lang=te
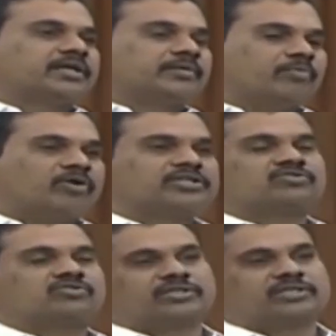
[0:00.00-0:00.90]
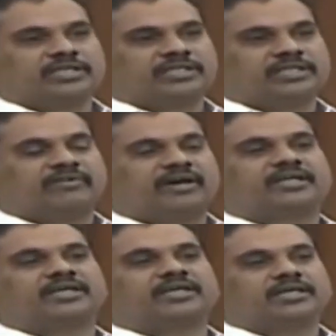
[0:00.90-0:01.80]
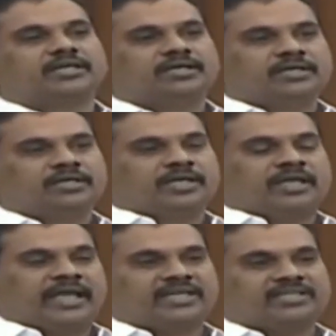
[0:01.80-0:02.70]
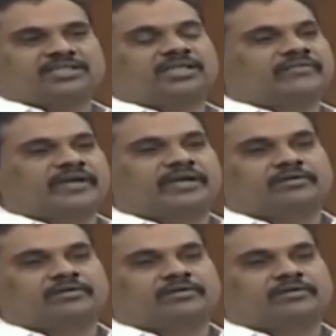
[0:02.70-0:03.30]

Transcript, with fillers: బాగు చేసుకోవడం జరిగింది వారికి క్యాస్ట్ సర్టిఫికెట్